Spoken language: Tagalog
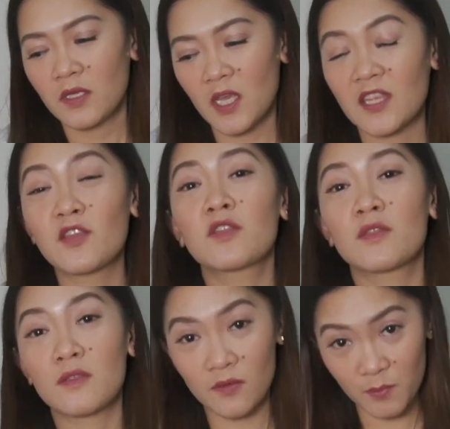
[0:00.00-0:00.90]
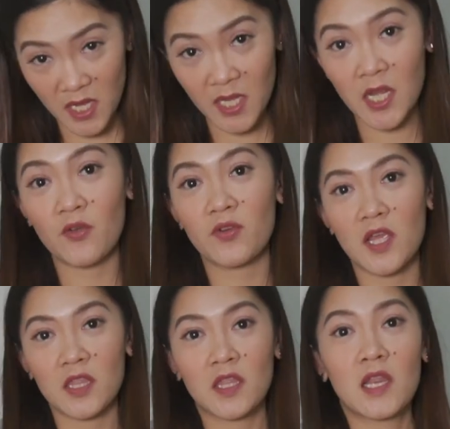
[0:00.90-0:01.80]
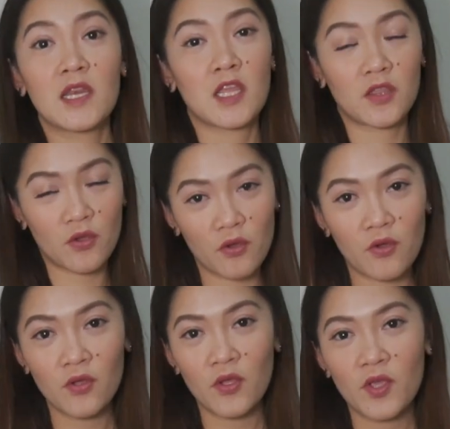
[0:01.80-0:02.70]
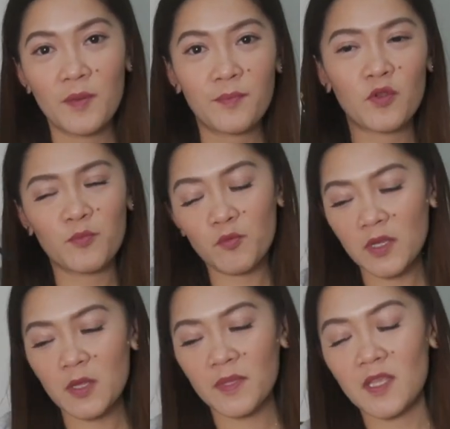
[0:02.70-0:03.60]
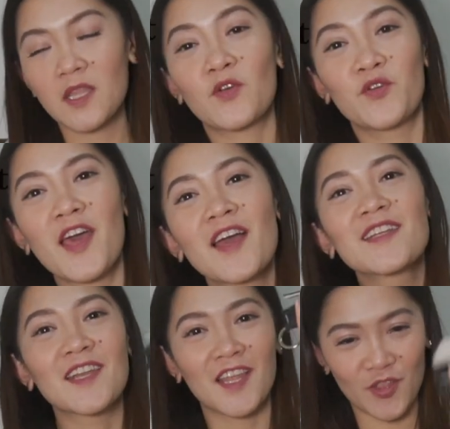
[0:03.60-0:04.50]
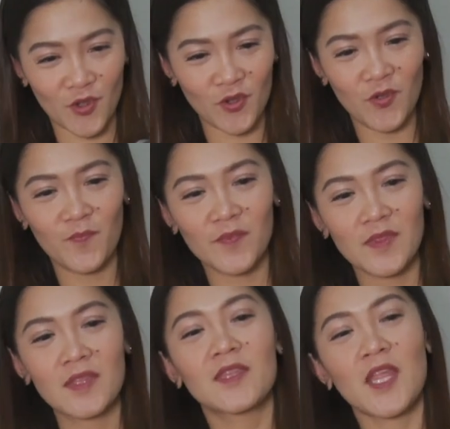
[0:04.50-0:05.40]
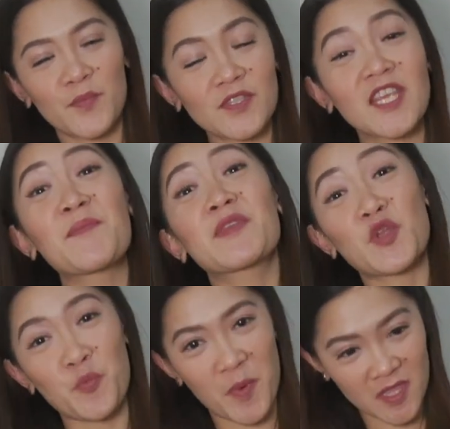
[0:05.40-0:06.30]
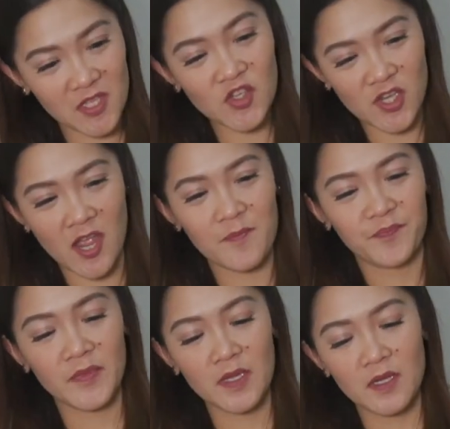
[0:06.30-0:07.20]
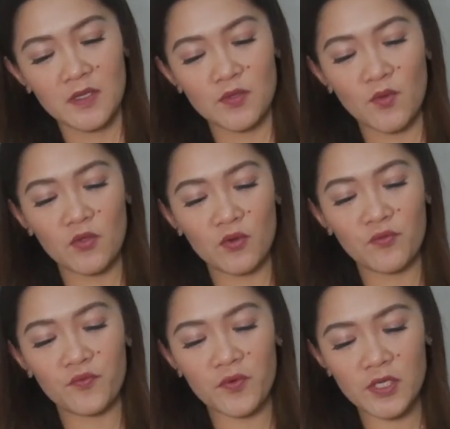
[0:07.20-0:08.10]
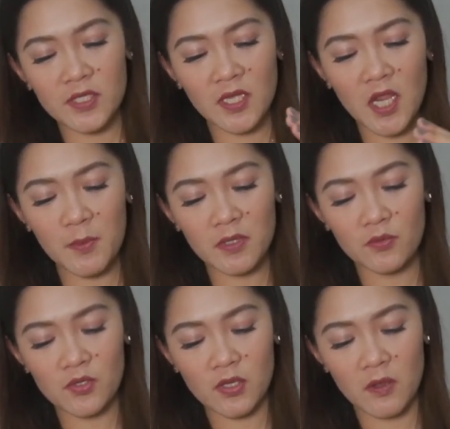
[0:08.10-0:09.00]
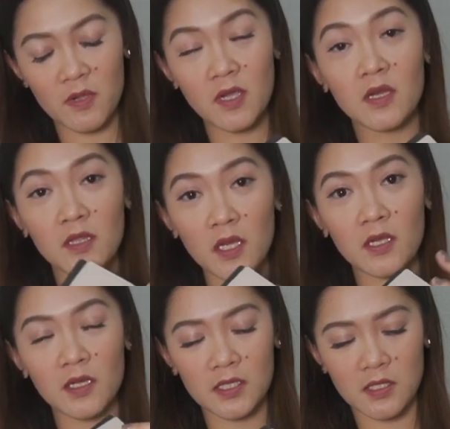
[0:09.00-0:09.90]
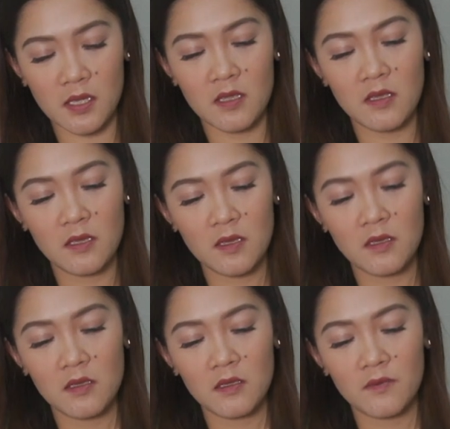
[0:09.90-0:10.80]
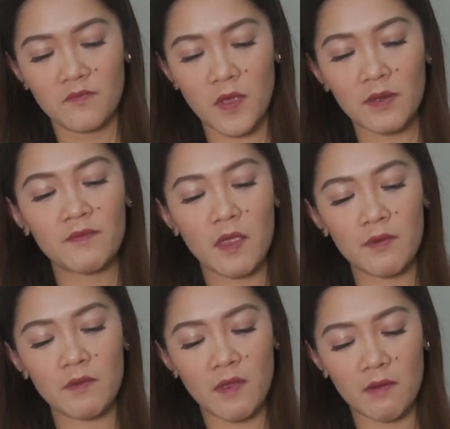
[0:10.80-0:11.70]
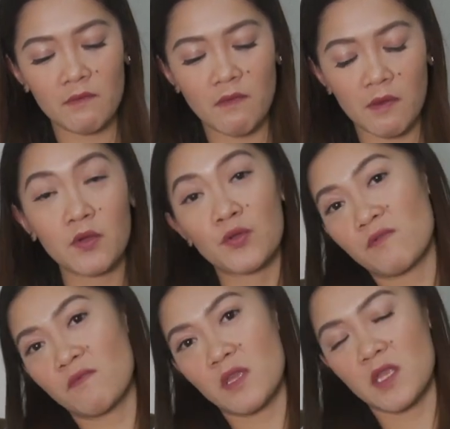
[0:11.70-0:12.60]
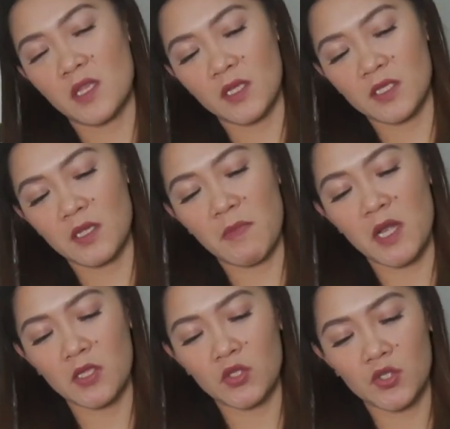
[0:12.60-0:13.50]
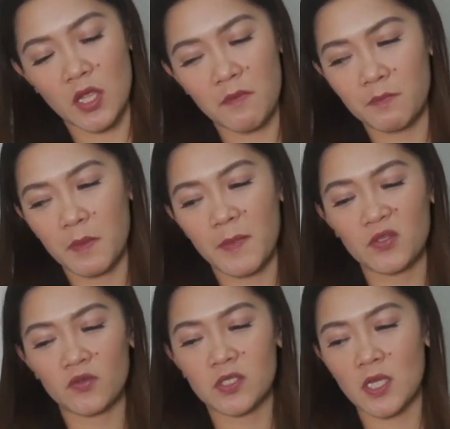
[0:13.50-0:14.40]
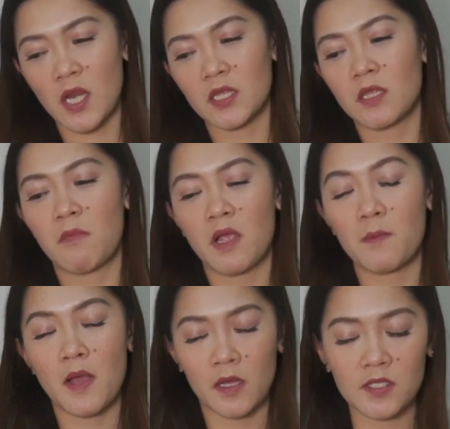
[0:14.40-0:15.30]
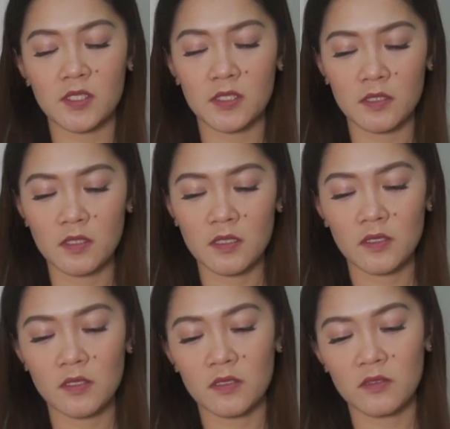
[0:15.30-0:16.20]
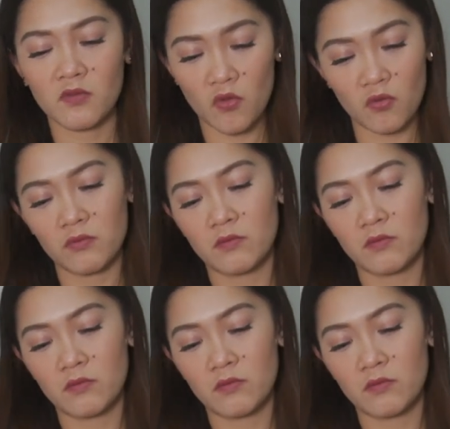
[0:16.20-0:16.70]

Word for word: Kaya din, nung binigyan ako ni Ethel neto. Pero bumili pa din ako ng neto. Tapos, gamit ko pa din siya. So, ayun, nung first na ginamit ko siya, maganda talaga kasi very, very, very, very convenient kasi maliit siya. Mapapasok siya sa lahat ng mga bags. No.